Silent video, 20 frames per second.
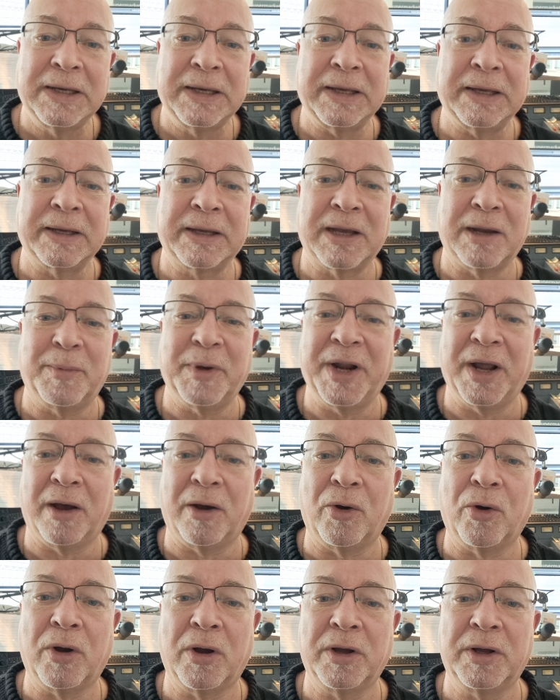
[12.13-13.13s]
Äh, kann man
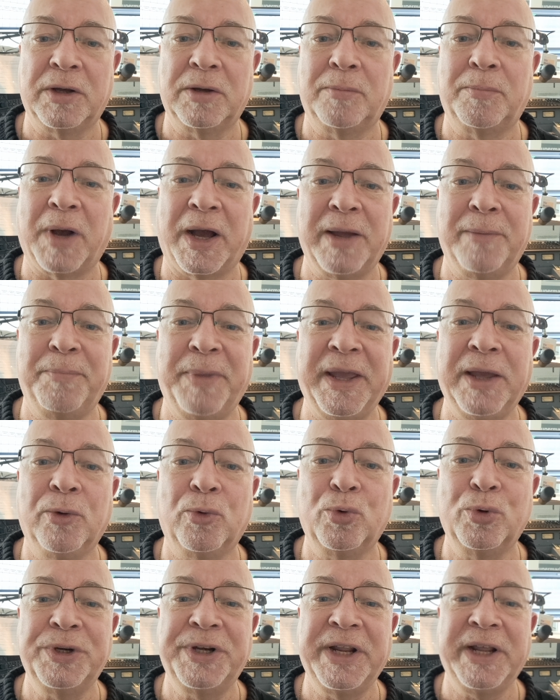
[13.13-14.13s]
auch äh, bei
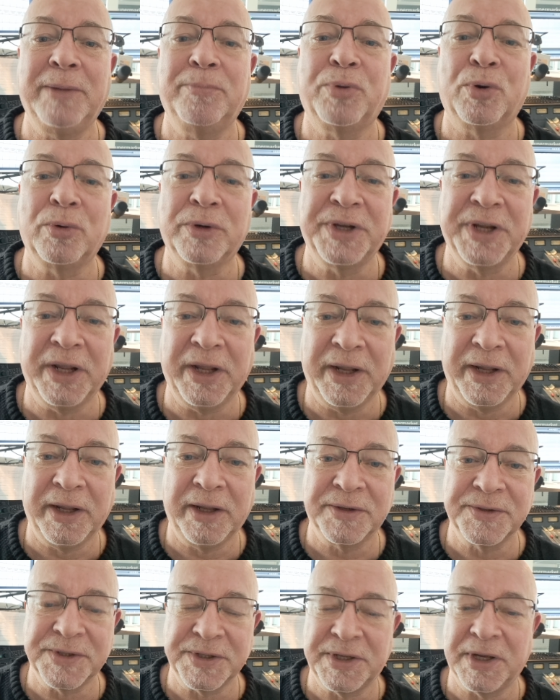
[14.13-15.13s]

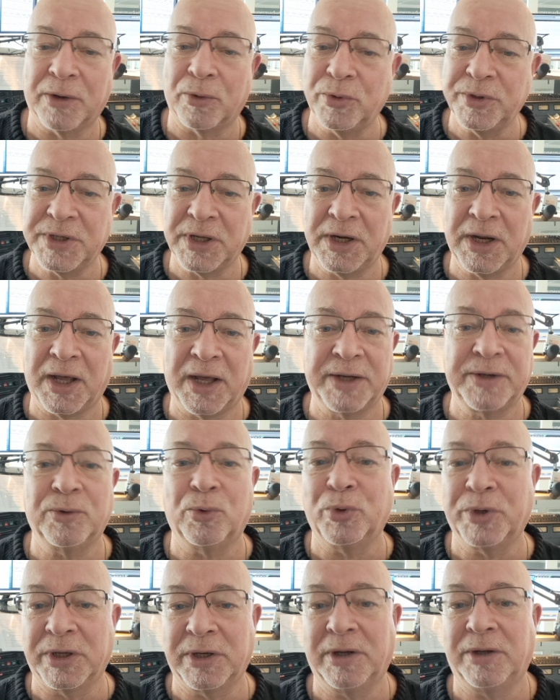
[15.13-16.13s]
bod.de sich herunterladen
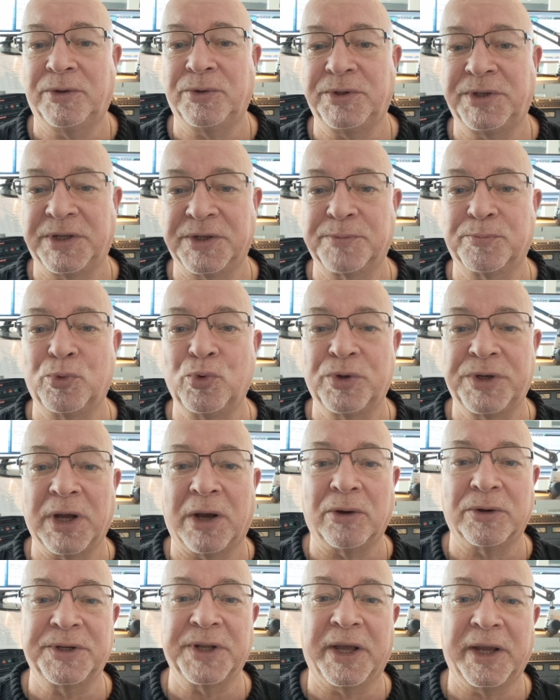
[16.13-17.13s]
oder natürlich das Buch da
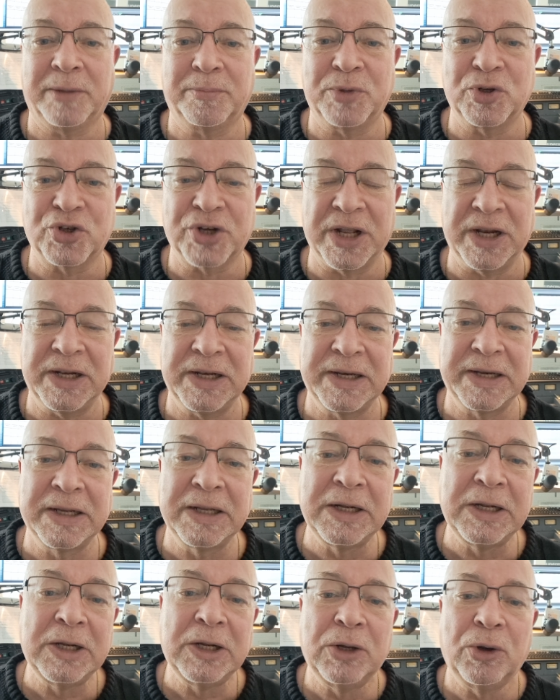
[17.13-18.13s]
auch direkt
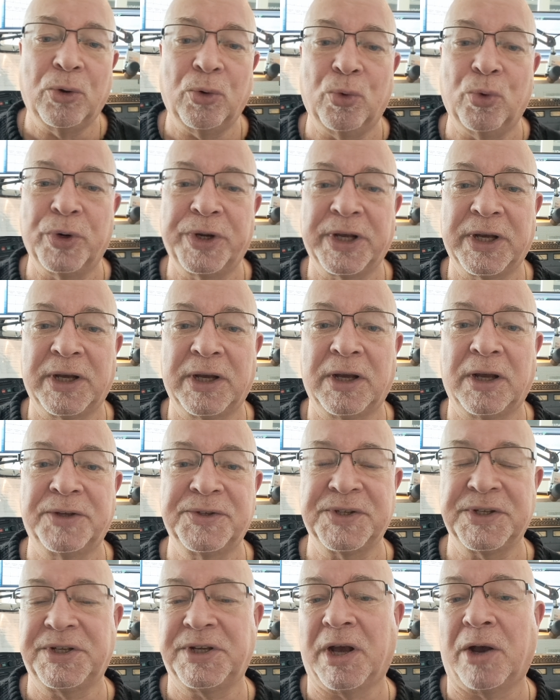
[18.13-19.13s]
bestellen oder
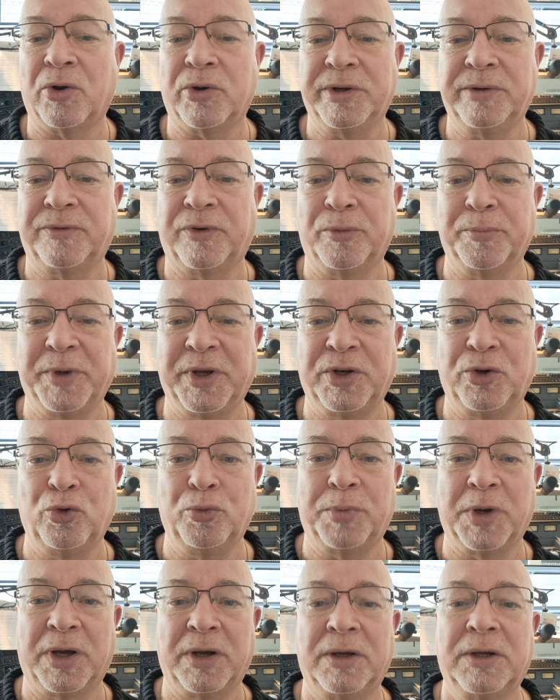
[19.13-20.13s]
sich auch informieren
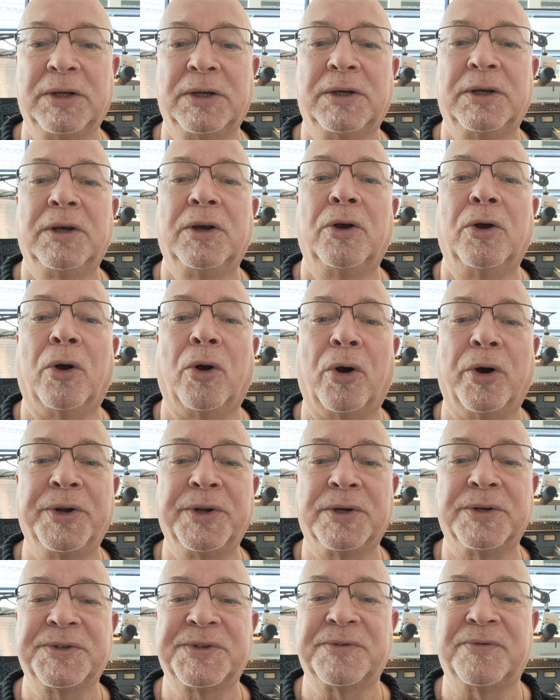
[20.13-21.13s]
über
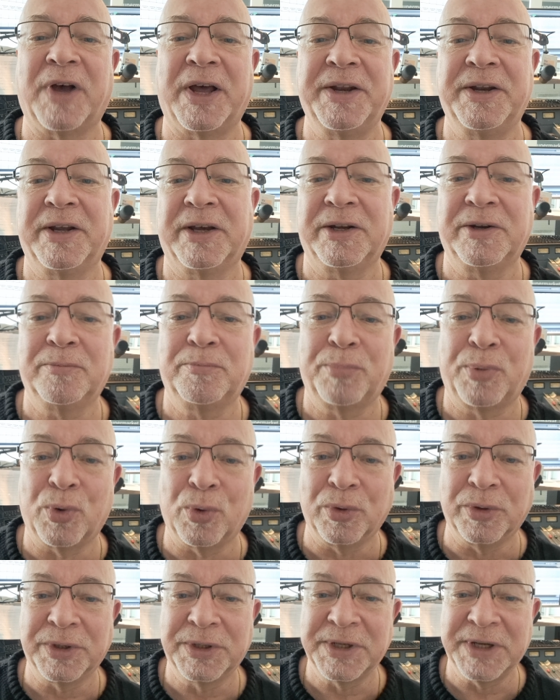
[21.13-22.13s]

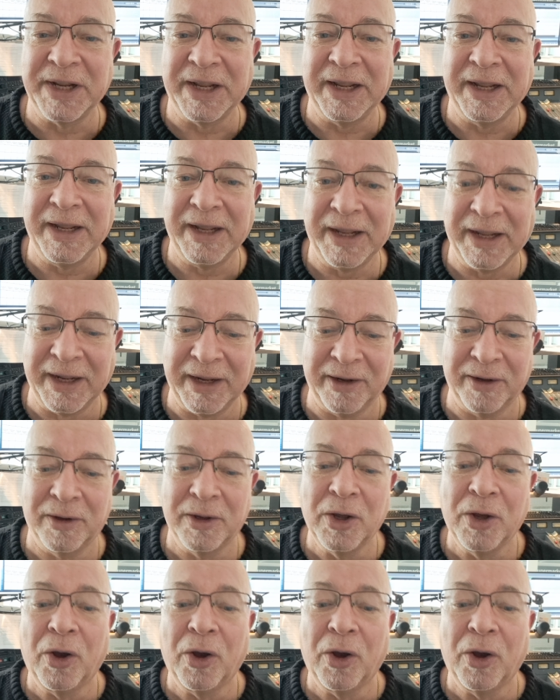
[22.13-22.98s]
rodoswandern.de.